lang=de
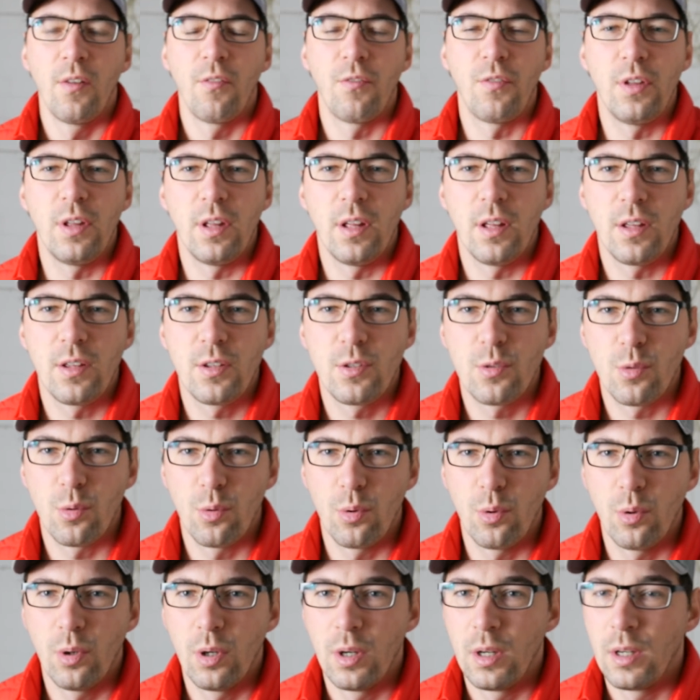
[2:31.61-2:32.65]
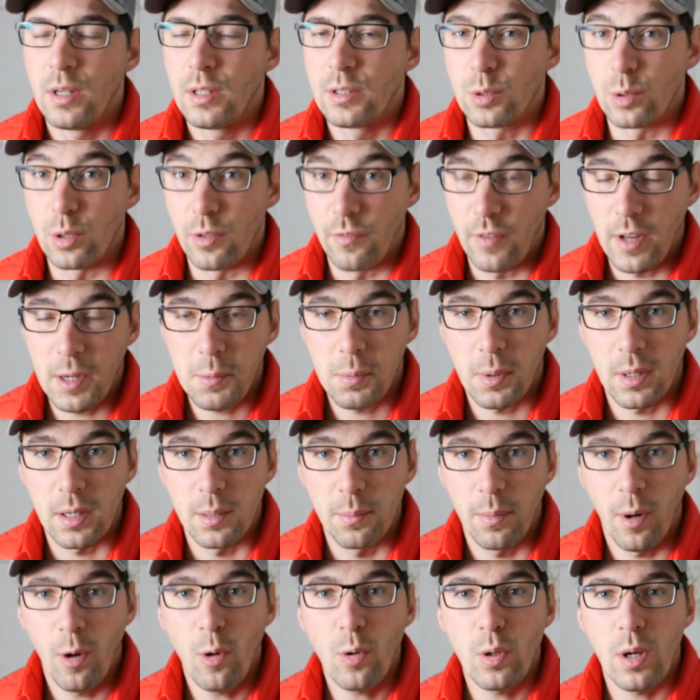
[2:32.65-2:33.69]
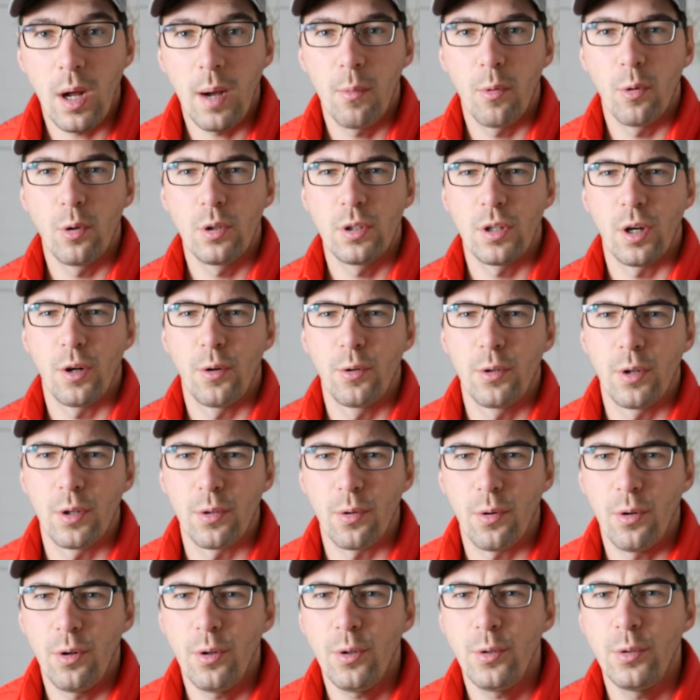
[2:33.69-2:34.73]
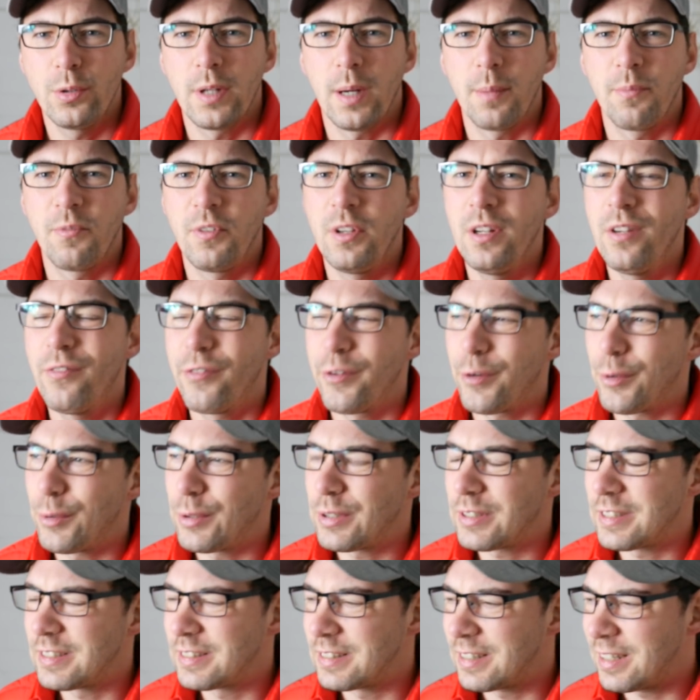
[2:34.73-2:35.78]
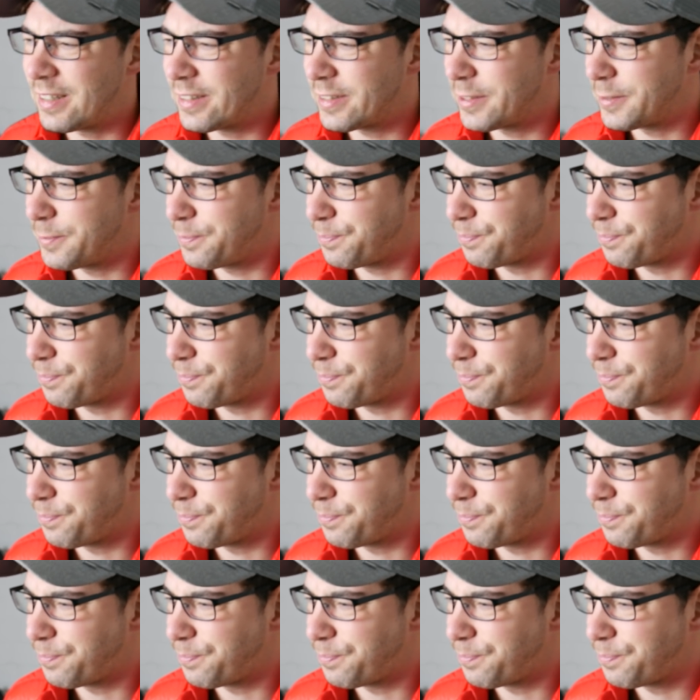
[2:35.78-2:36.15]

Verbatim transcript: wie ich so, so eine Werkbank gebaut habe, unter 100 Euro. Und da haben viele von euch gesagt,